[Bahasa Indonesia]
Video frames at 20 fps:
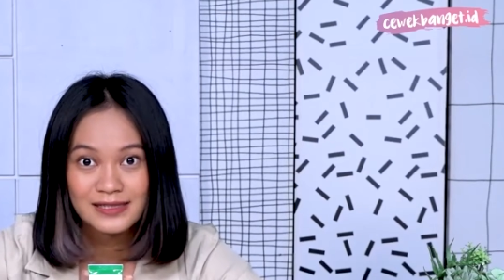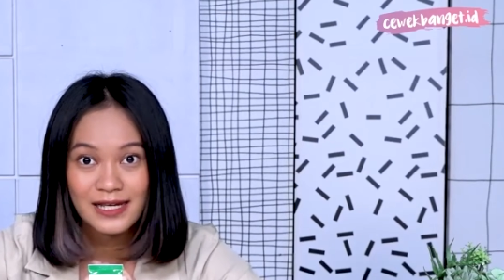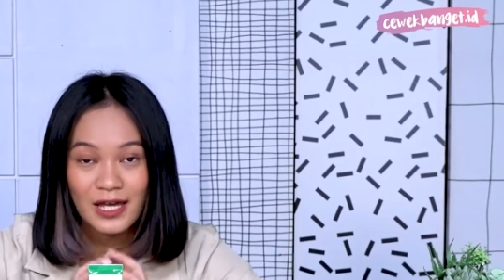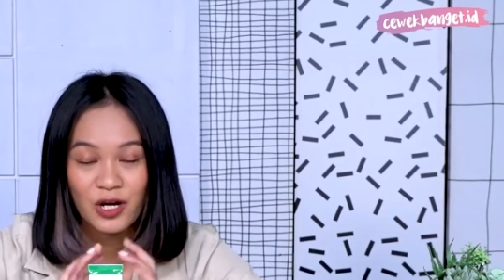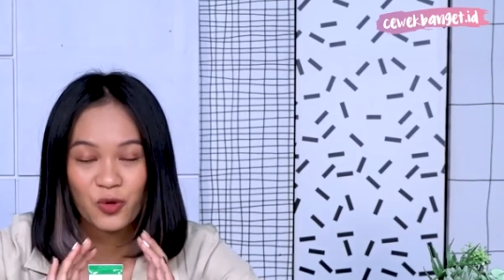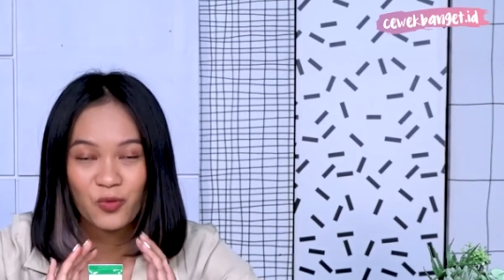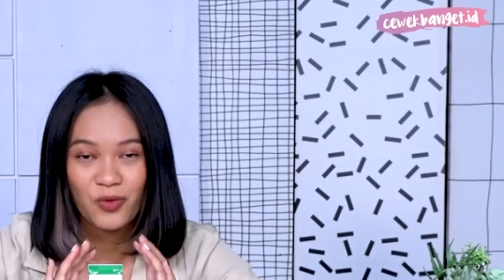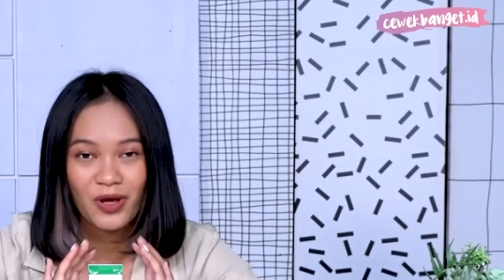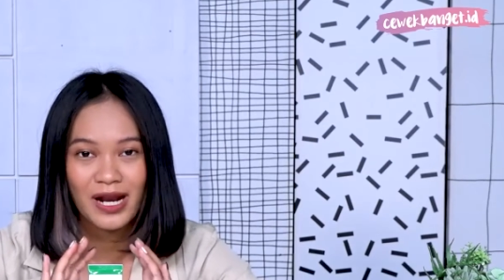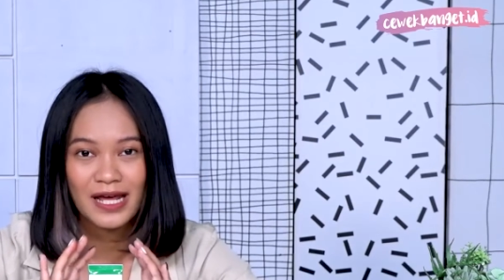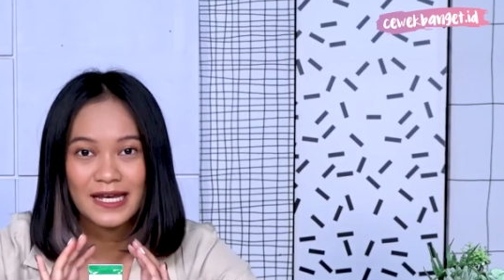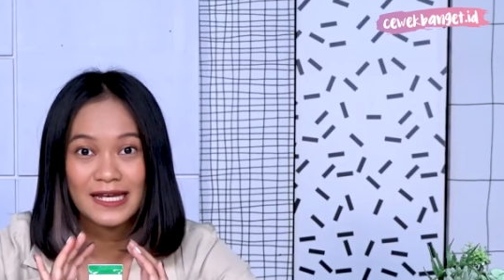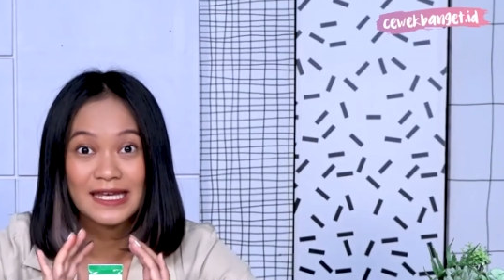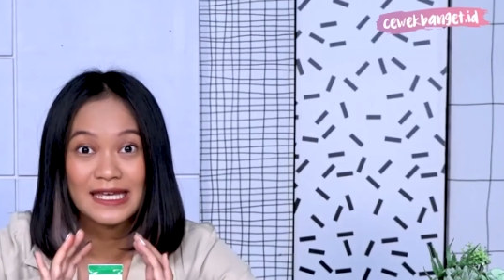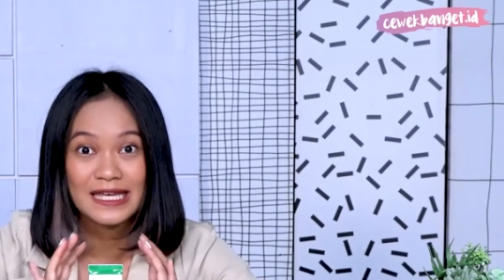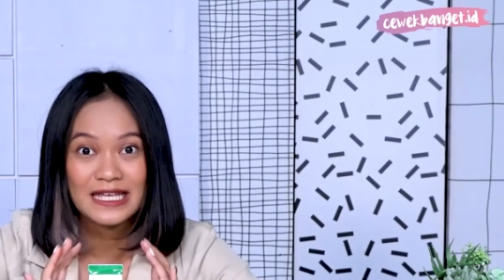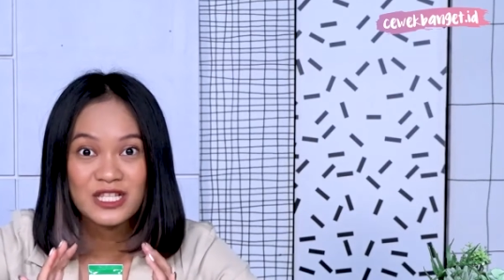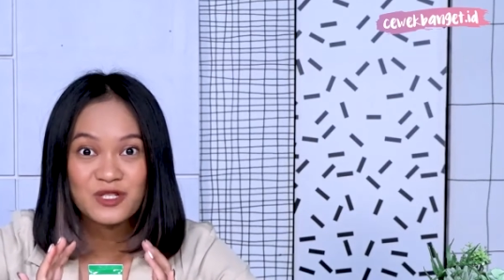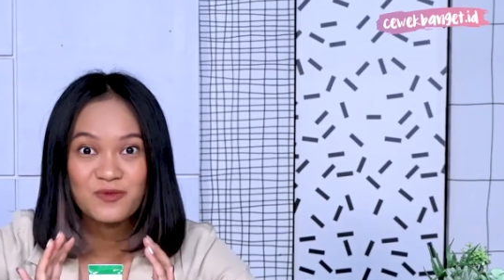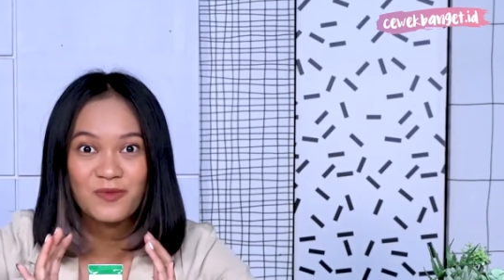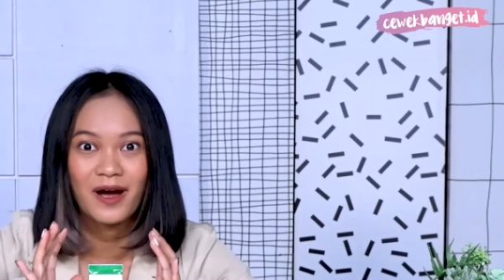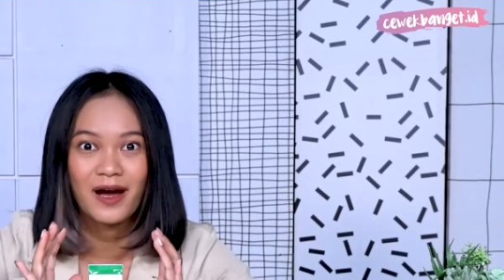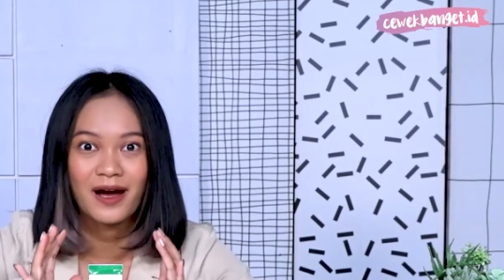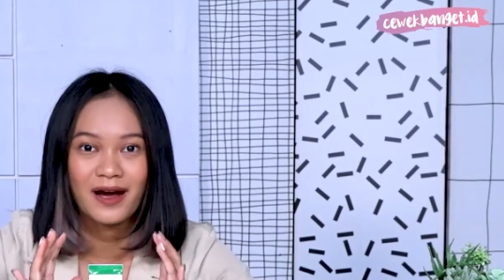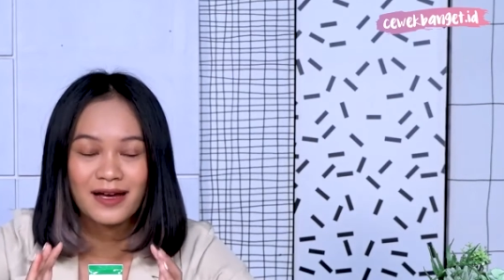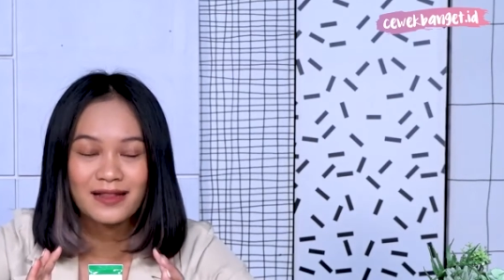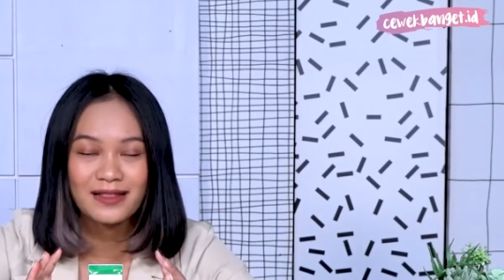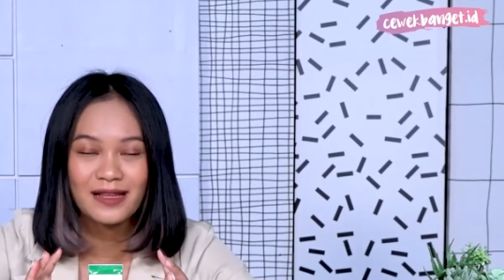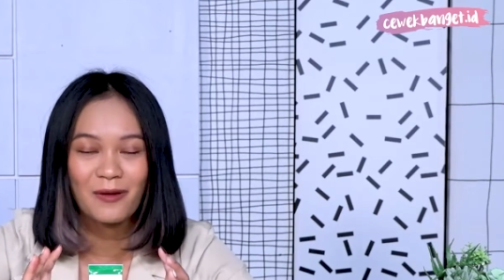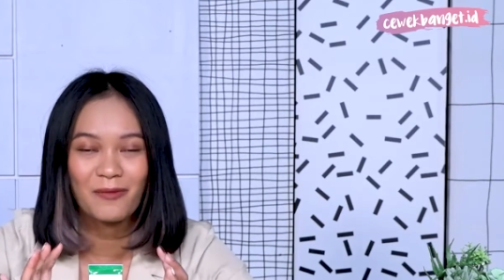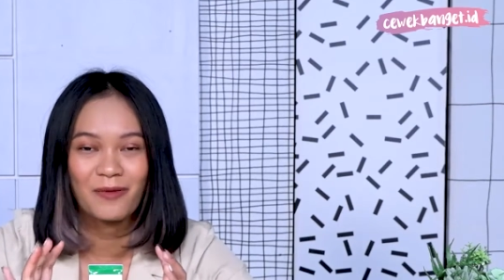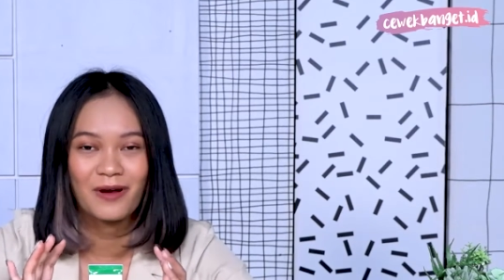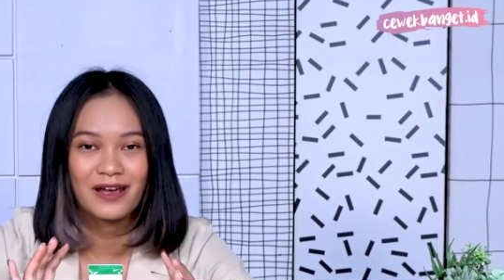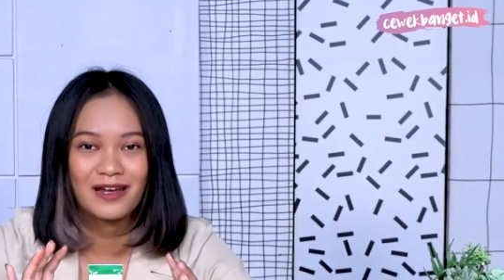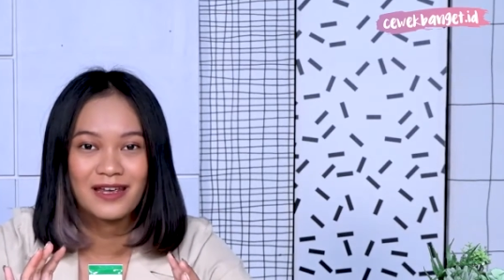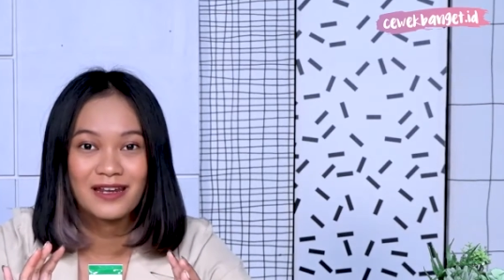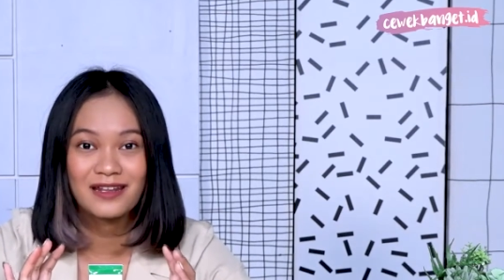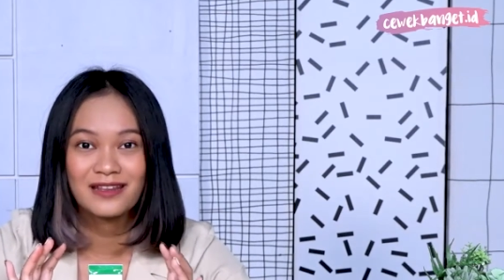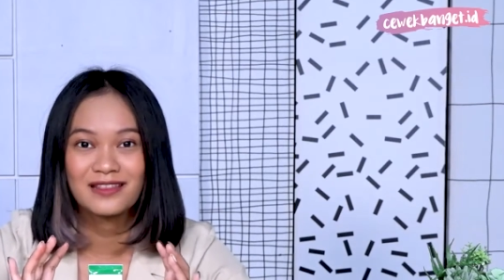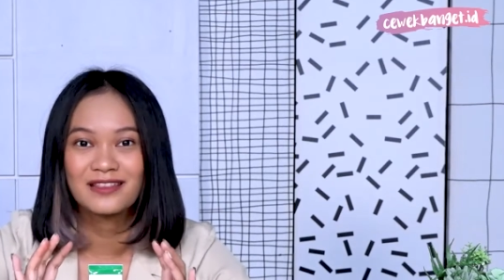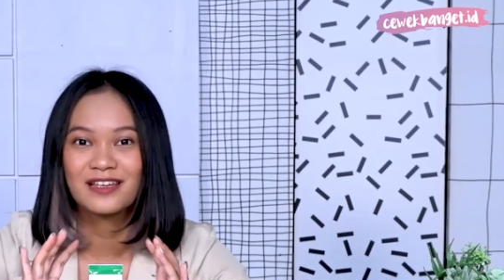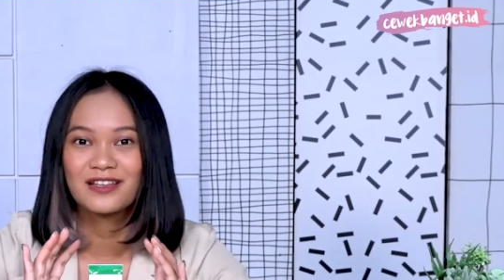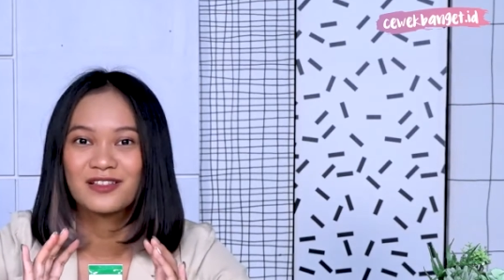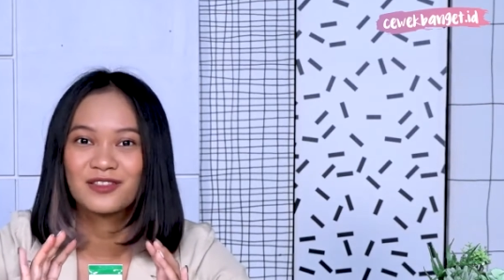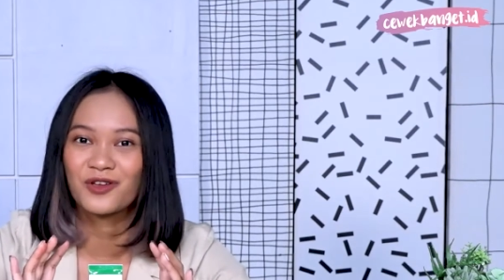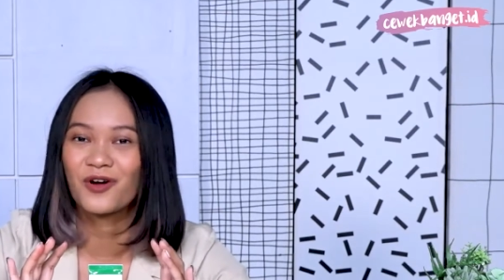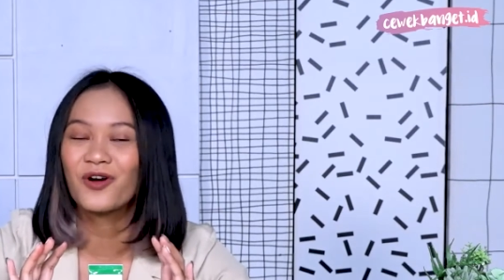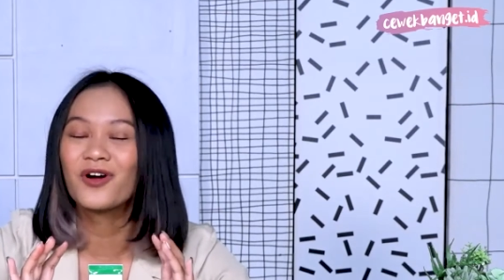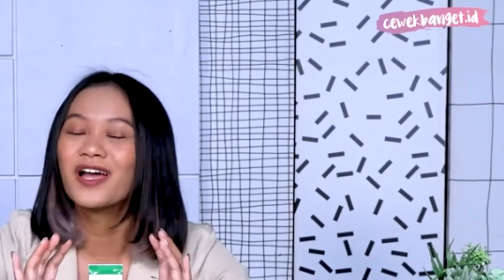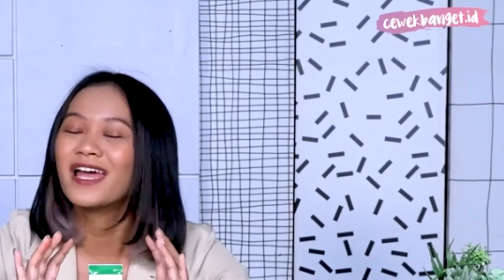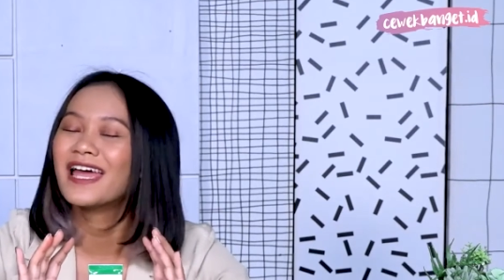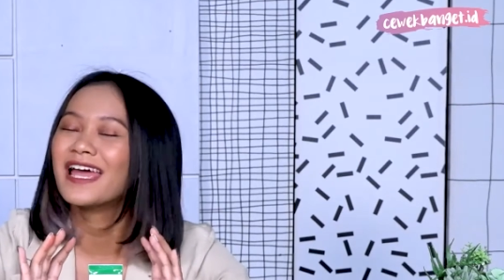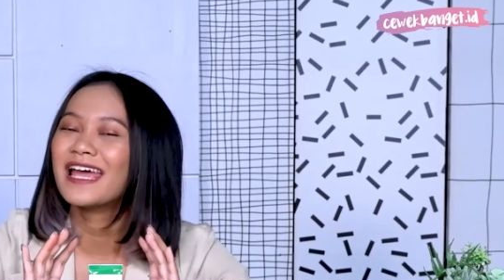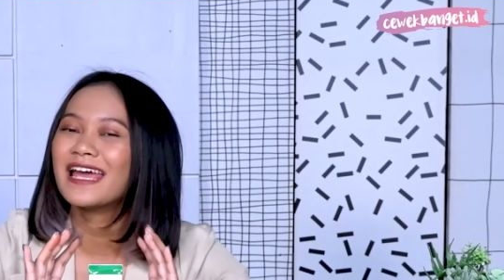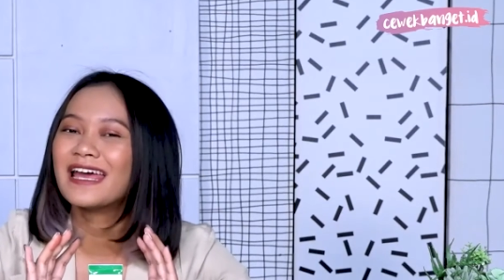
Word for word: serum yang lagi hits banget apalagi di TikTok.